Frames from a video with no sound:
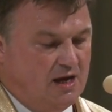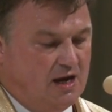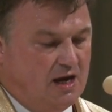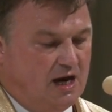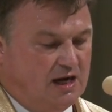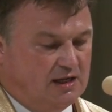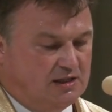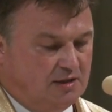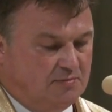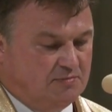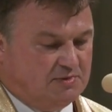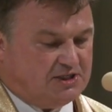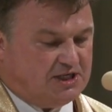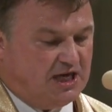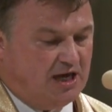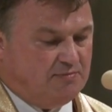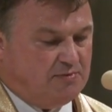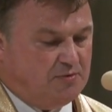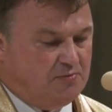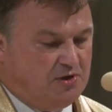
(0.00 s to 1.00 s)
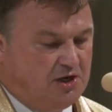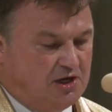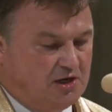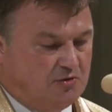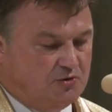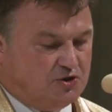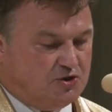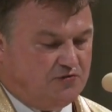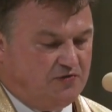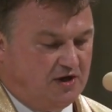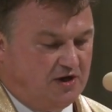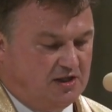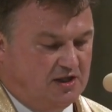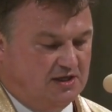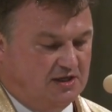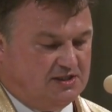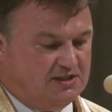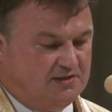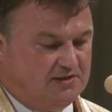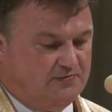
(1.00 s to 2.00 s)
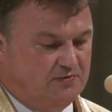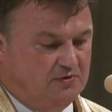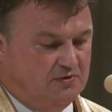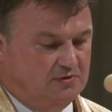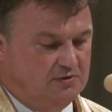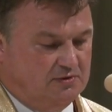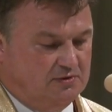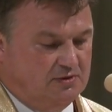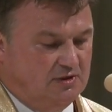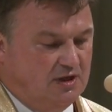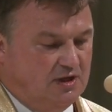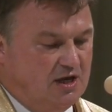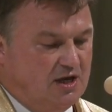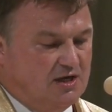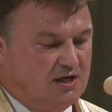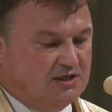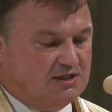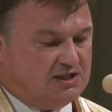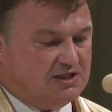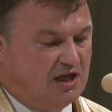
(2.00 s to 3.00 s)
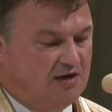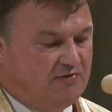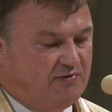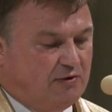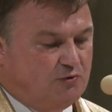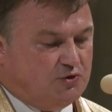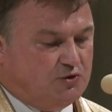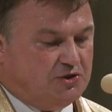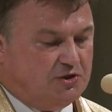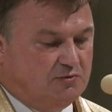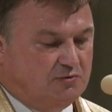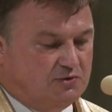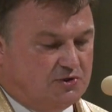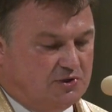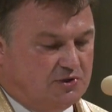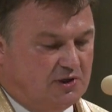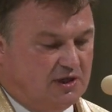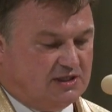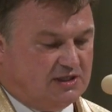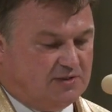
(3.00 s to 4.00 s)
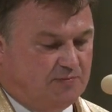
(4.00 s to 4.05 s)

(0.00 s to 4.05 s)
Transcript: a tym samym Jego świadectwo stawało się coraz